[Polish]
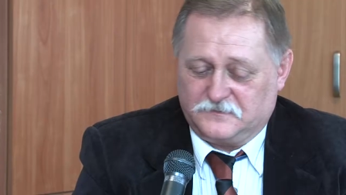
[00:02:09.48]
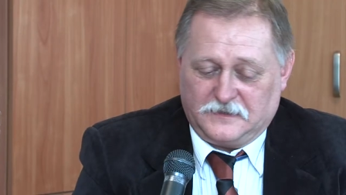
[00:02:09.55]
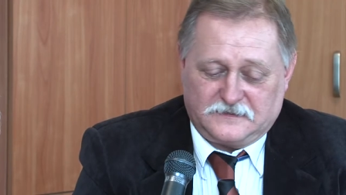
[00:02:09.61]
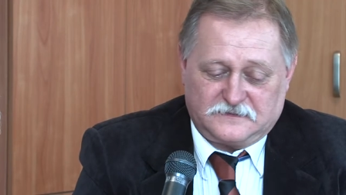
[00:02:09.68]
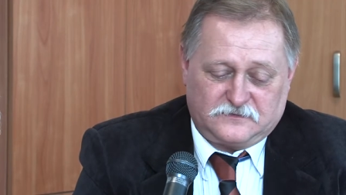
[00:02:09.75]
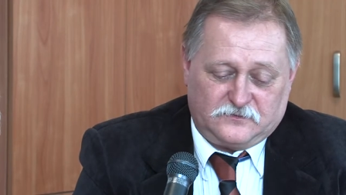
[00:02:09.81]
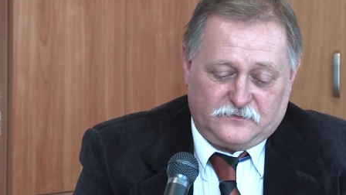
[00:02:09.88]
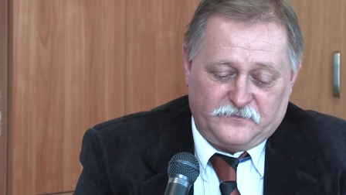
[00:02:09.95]

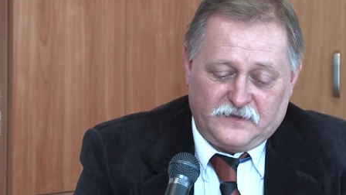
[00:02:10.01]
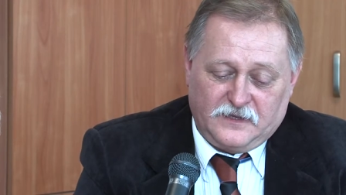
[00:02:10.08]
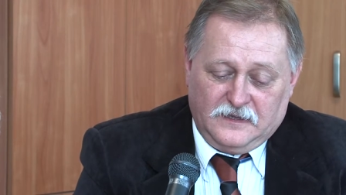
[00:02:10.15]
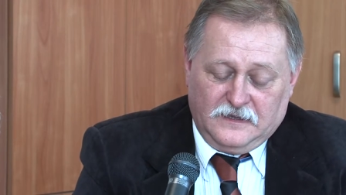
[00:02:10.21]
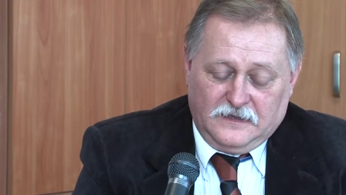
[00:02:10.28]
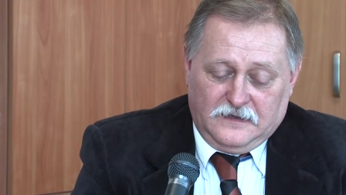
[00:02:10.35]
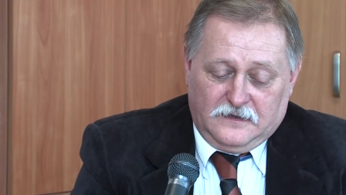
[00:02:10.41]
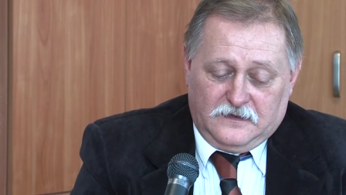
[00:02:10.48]
miasto.
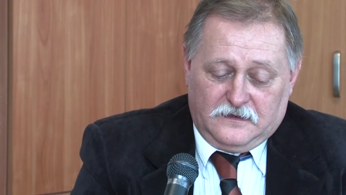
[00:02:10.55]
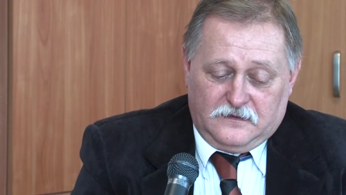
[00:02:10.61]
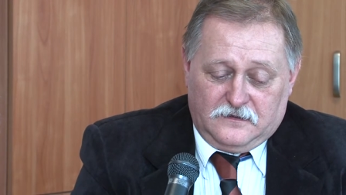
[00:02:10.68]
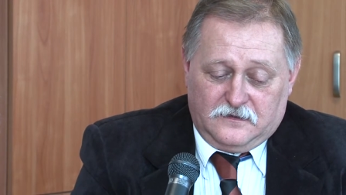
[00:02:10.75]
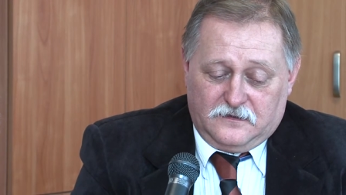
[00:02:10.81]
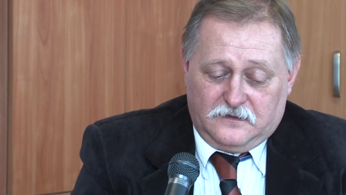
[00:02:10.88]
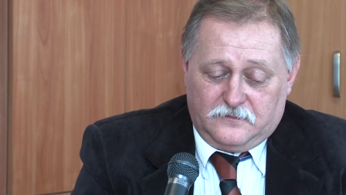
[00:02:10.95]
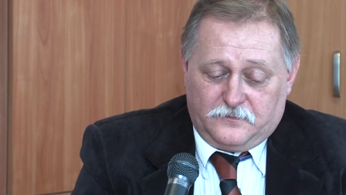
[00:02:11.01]

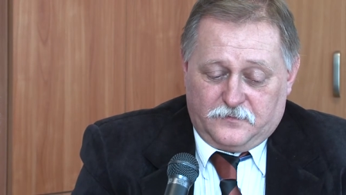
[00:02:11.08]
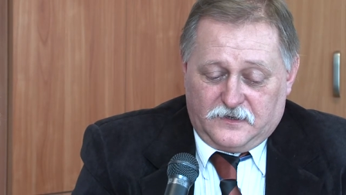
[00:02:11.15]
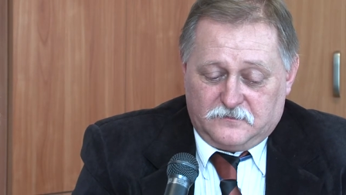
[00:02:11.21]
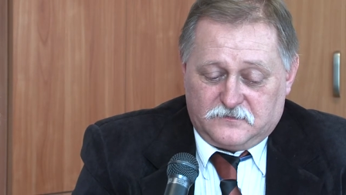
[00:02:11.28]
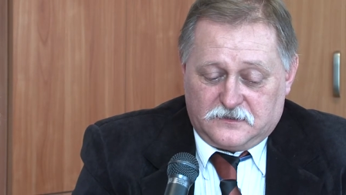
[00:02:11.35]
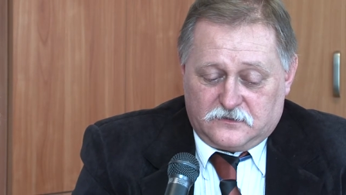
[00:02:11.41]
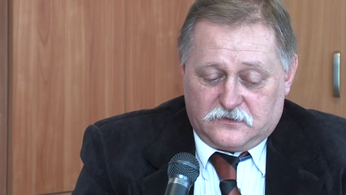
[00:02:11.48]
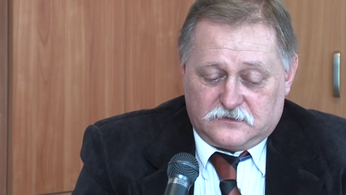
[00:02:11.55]
Powiem
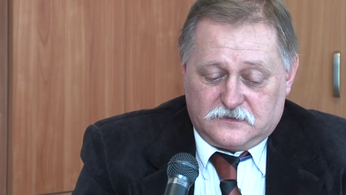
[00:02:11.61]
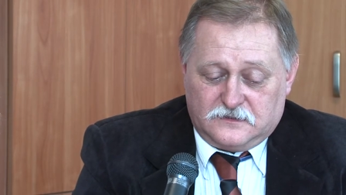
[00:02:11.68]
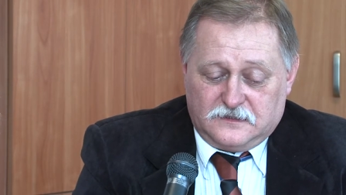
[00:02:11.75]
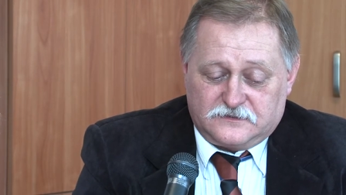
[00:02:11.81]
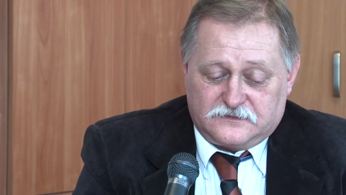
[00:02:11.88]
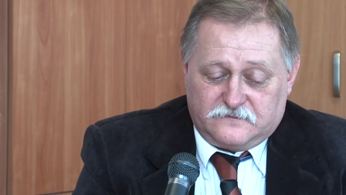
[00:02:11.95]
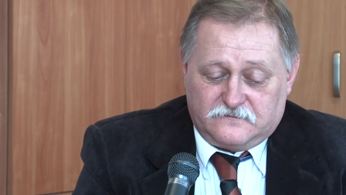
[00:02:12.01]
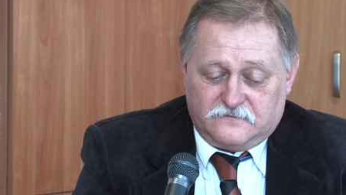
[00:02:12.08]
tylko
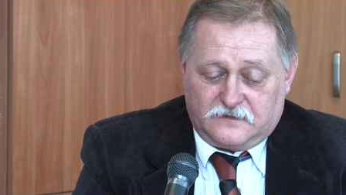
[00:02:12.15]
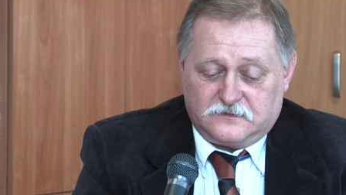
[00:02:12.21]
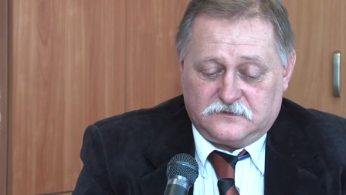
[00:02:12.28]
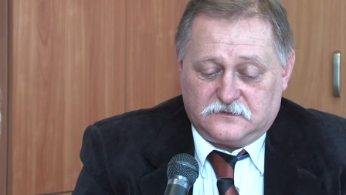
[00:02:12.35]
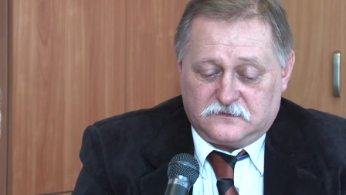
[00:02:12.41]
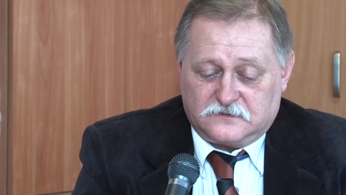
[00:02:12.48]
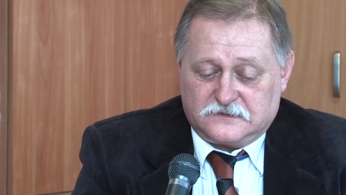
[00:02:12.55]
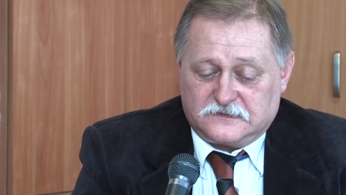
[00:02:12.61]
tyle, że w
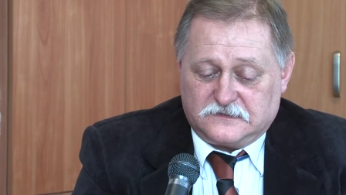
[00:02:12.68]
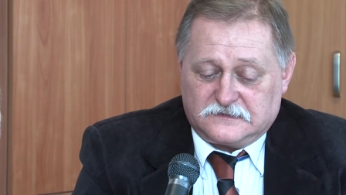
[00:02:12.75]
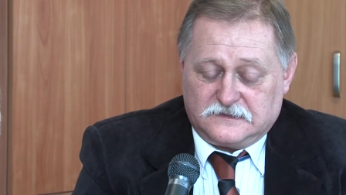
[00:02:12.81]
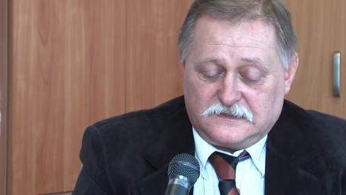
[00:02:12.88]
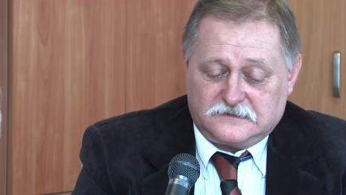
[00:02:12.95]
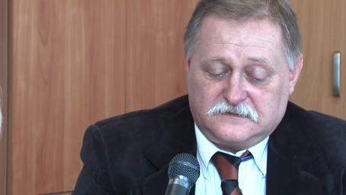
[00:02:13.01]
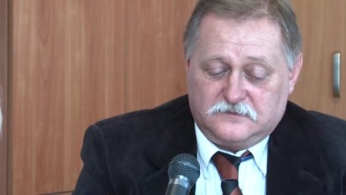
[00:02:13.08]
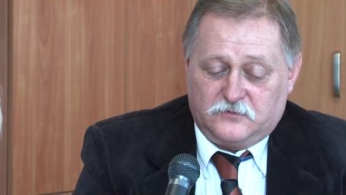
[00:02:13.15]

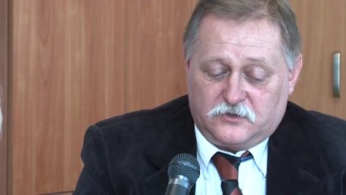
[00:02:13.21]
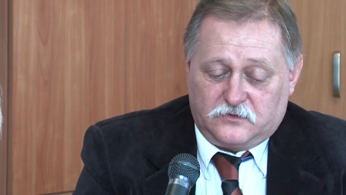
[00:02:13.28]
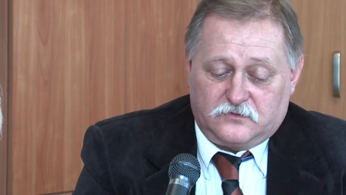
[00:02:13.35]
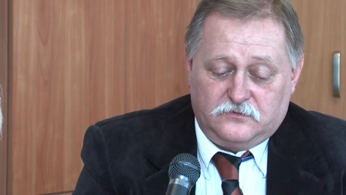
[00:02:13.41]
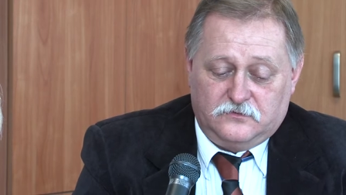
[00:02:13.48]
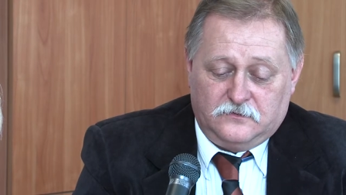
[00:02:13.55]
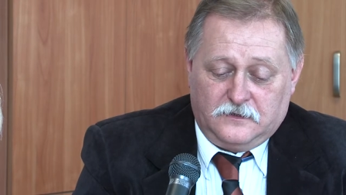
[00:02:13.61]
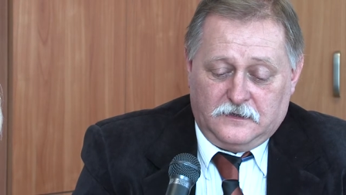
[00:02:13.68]
2016
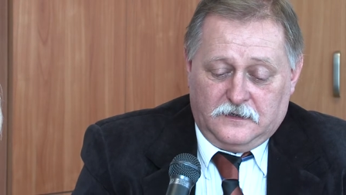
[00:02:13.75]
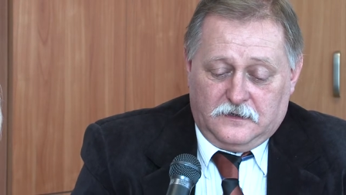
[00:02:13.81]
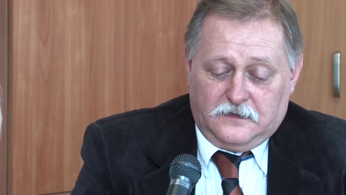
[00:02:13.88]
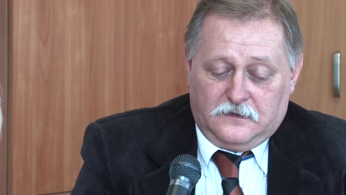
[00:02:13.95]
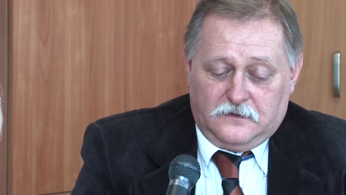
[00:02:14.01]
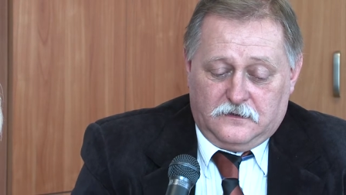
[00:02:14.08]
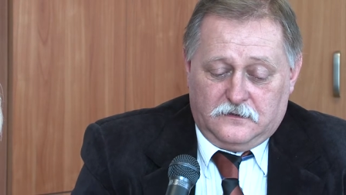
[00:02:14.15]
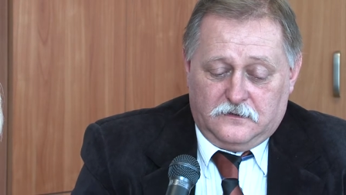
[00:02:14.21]
roku
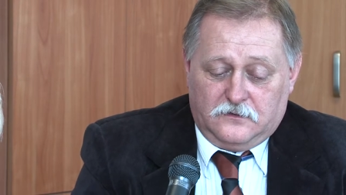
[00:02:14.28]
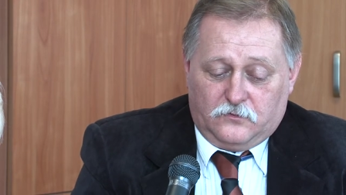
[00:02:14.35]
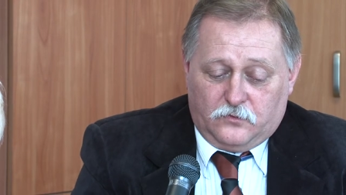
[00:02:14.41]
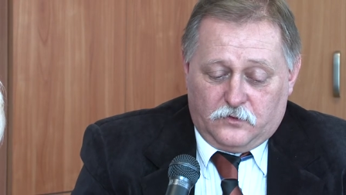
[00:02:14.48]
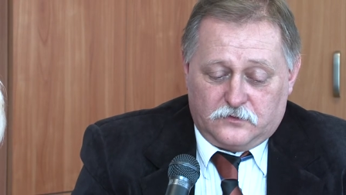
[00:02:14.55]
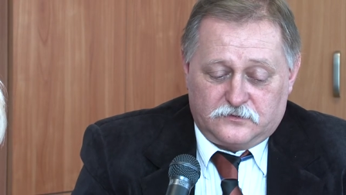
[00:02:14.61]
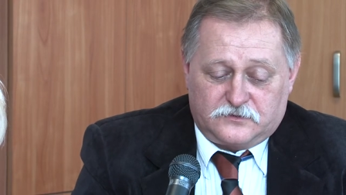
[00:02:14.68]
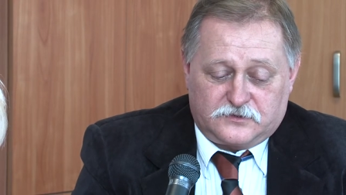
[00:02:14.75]
Y,
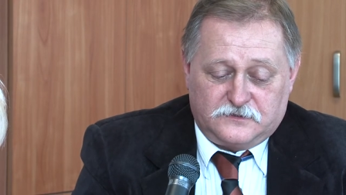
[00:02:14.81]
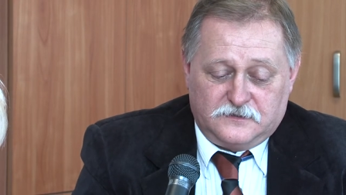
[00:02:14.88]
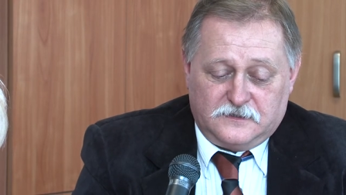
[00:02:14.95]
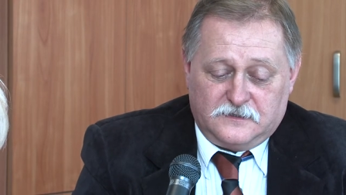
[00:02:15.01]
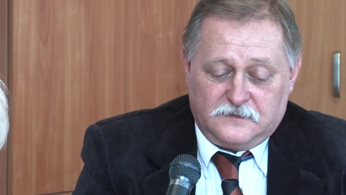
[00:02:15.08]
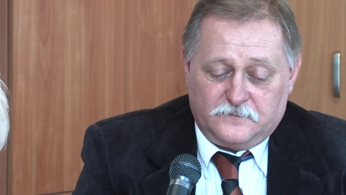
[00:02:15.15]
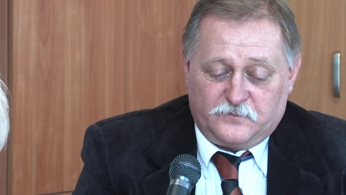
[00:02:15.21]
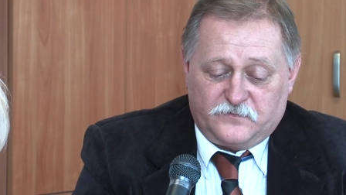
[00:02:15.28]

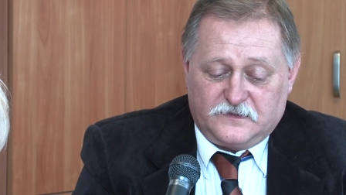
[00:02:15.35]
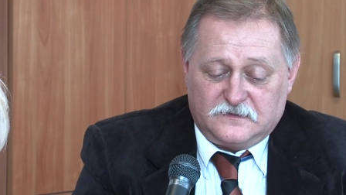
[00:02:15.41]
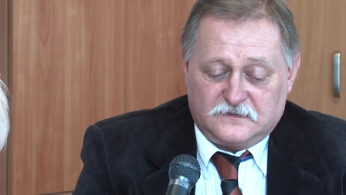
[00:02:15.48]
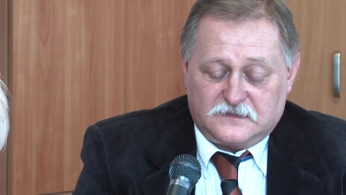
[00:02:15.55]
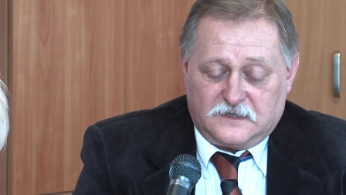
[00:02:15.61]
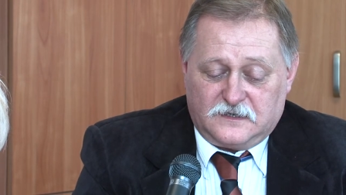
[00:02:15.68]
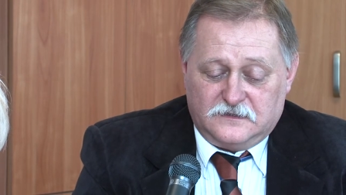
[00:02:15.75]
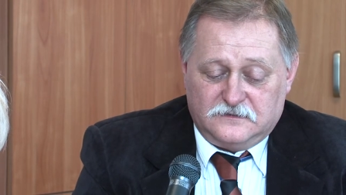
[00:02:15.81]
łącznie
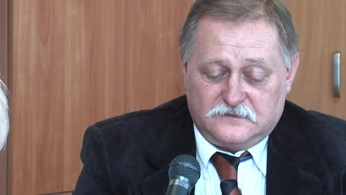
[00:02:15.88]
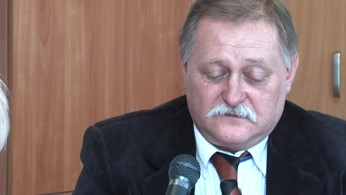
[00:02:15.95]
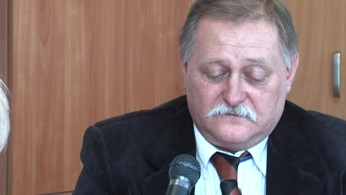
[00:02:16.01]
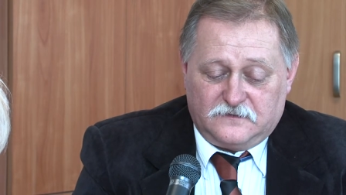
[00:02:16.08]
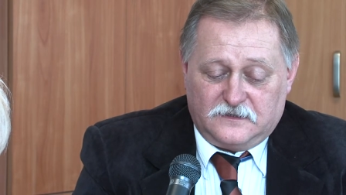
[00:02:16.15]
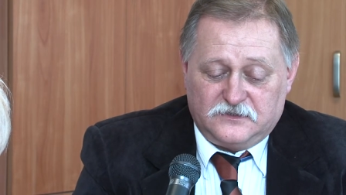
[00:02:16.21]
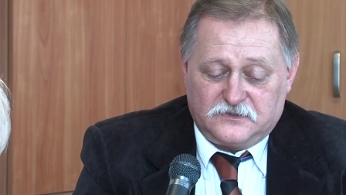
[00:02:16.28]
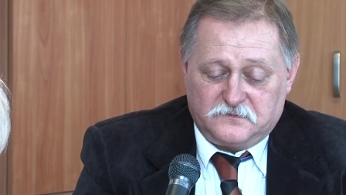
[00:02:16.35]

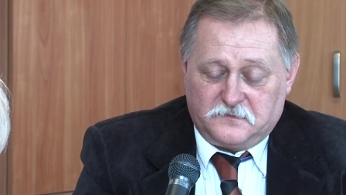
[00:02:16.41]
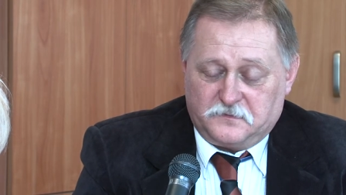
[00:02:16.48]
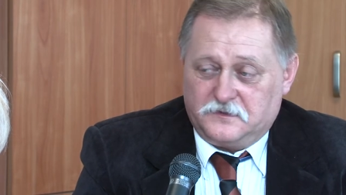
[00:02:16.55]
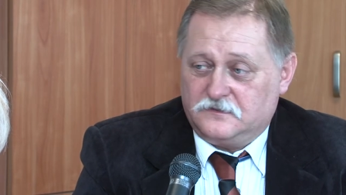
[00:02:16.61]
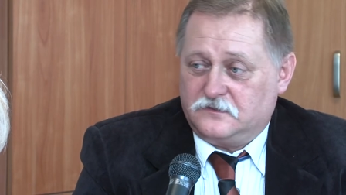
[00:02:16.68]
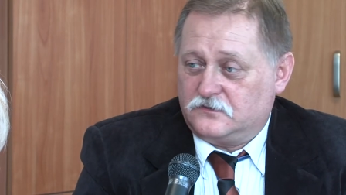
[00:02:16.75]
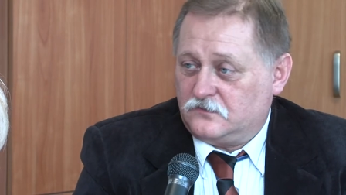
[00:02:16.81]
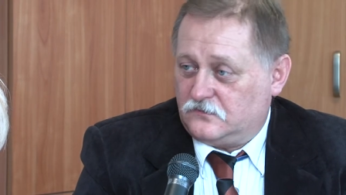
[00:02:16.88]
zrealizowaliśmy
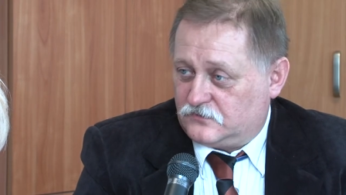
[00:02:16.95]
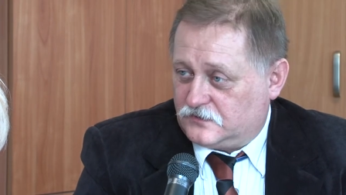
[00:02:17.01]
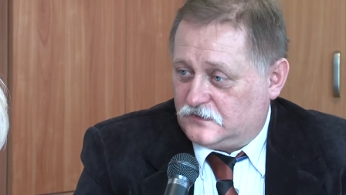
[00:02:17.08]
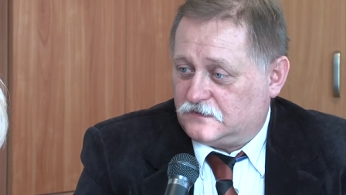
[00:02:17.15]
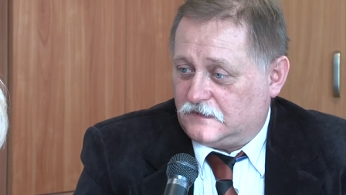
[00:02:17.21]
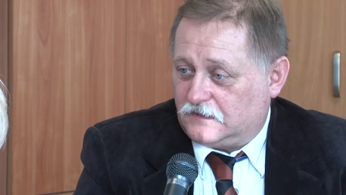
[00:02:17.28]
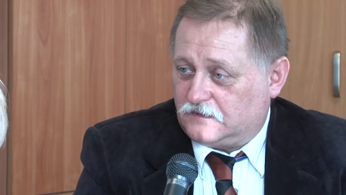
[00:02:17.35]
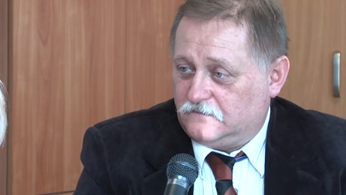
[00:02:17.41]

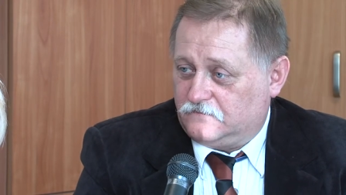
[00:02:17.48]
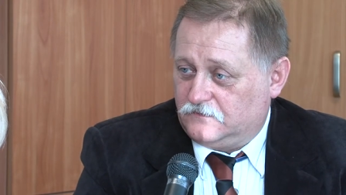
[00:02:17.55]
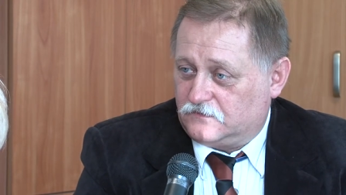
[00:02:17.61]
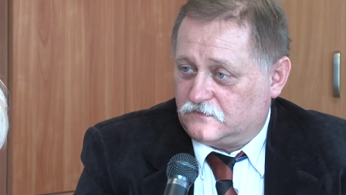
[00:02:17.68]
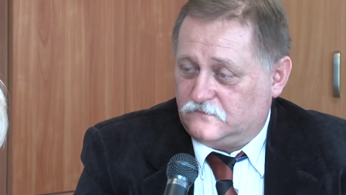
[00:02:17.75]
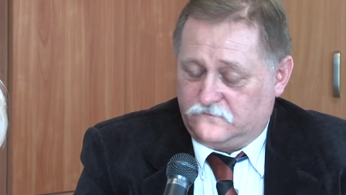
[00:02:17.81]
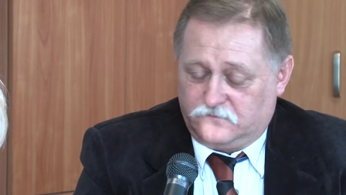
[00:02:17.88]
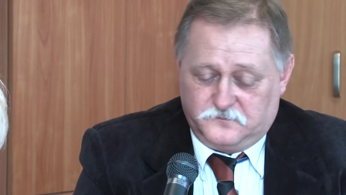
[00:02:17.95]
56 takich
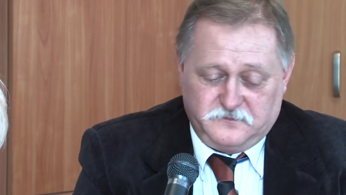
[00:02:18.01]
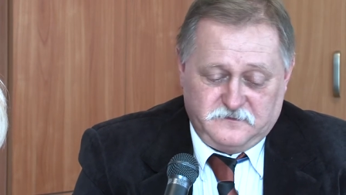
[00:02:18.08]
wniosków